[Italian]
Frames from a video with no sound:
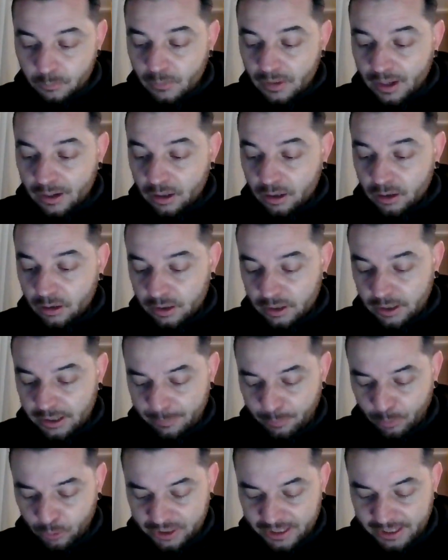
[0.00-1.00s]
eh, i
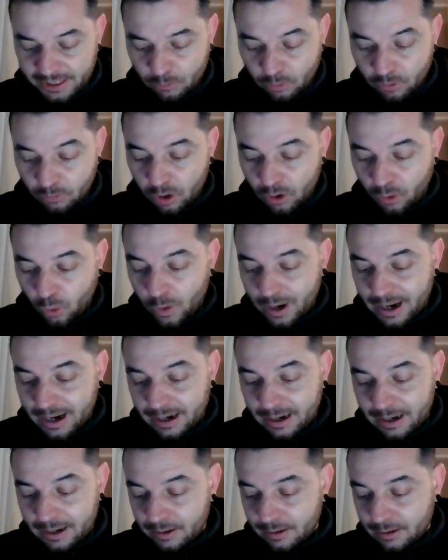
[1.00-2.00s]
nipotini qui qua
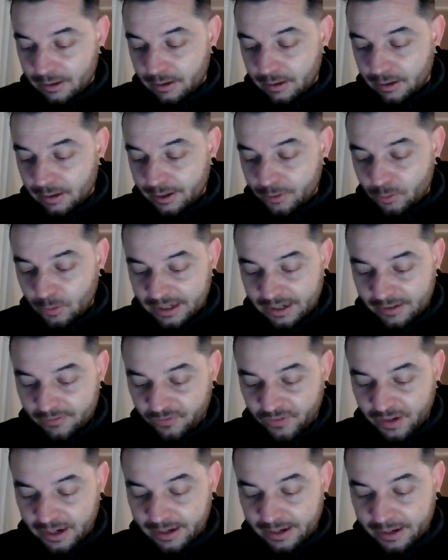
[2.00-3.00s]
qua eh, hanno a che
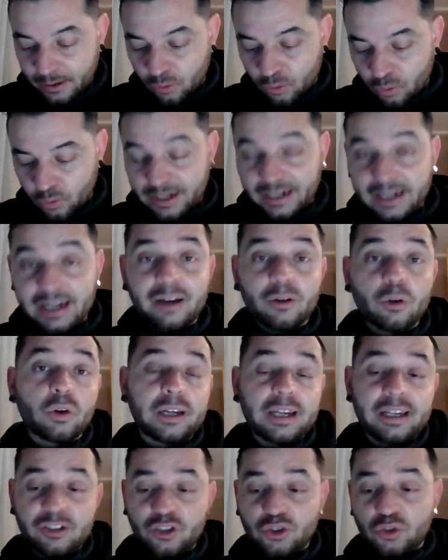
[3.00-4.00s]
fare con un regalo
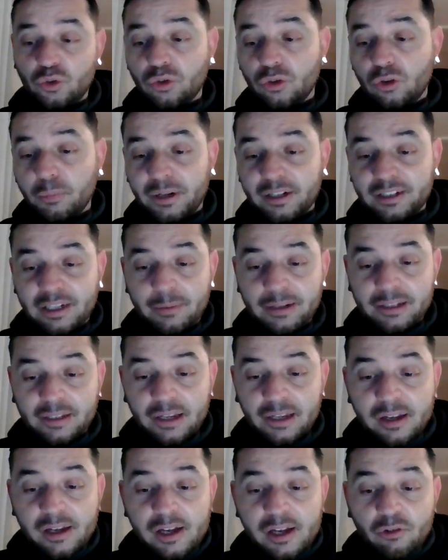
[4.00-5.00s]
che sono
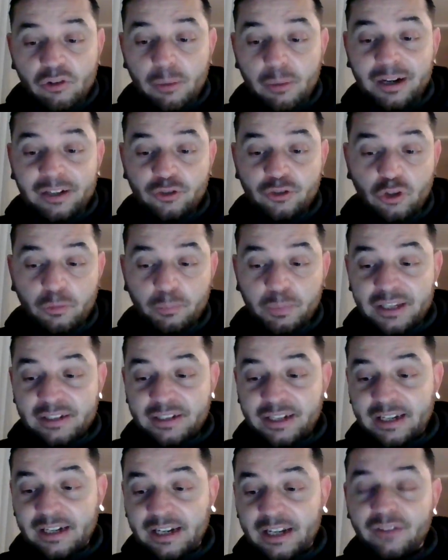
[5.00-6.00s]
praticamente una bella
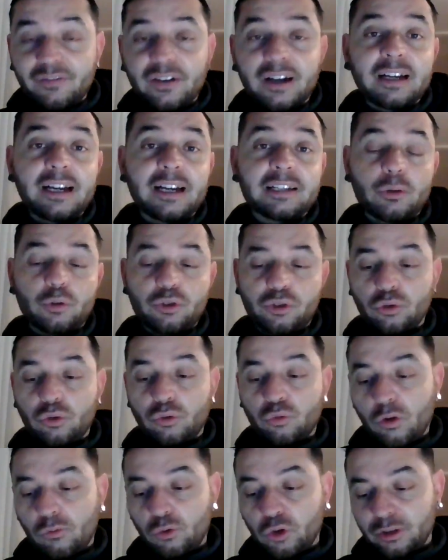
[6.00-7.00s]
sorpresa che le arriva a casa questo
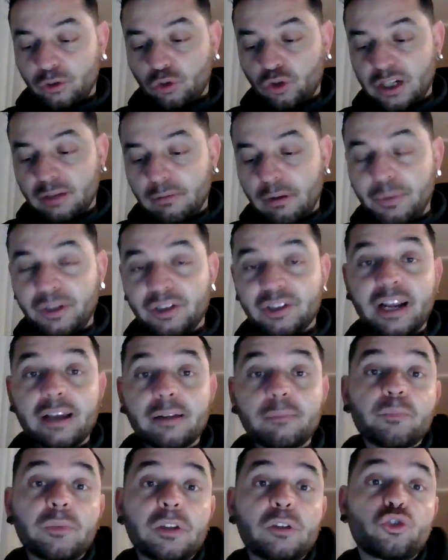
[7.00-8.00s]
nuovo lettore
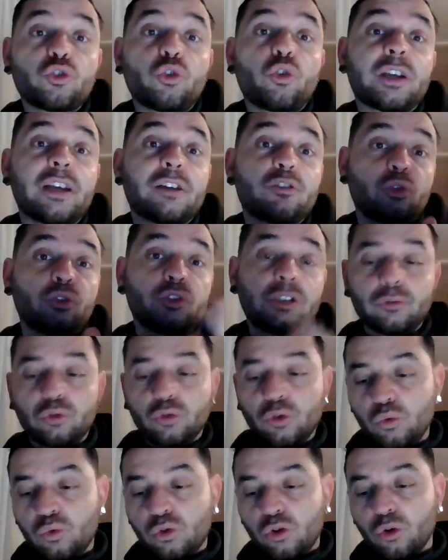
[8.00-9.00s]
MP3, solo che è soltanto
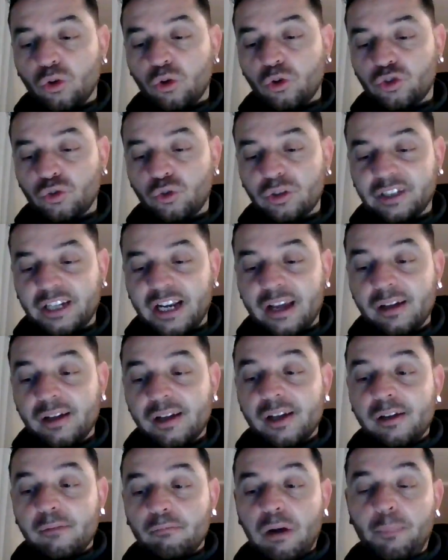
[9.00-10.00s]
uno, loro sono tre.
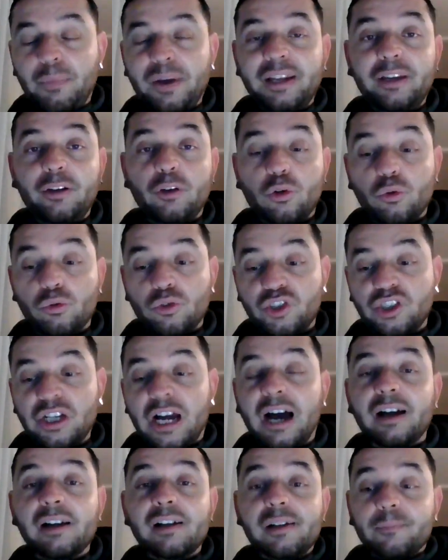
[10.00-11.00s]
Paperino non
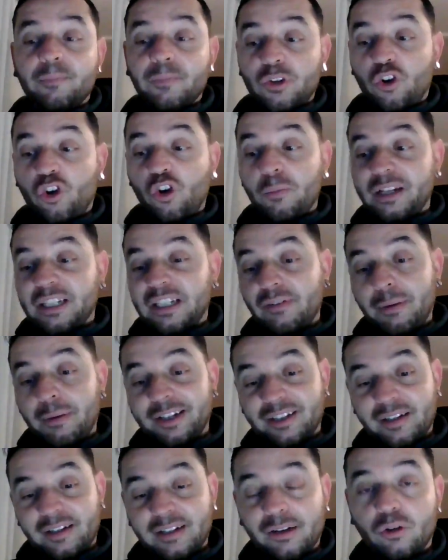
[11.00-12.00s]
sa come deve
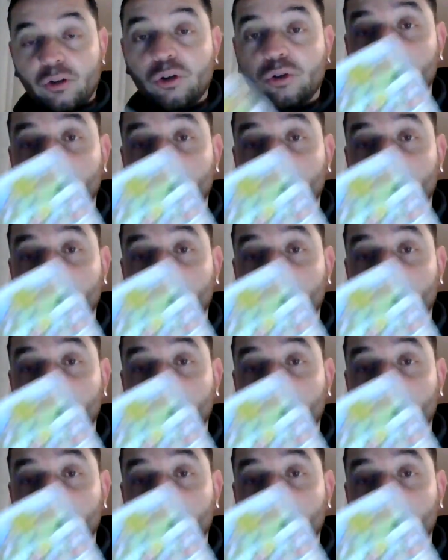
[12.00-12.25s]
mettere d'accordo